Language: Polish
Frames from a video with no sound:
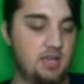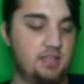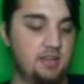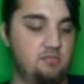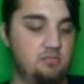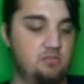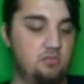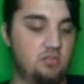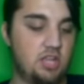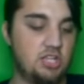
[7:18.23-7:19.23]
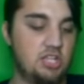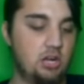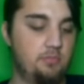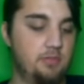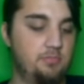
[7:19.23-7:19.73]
Teraz już, już tego nie robię,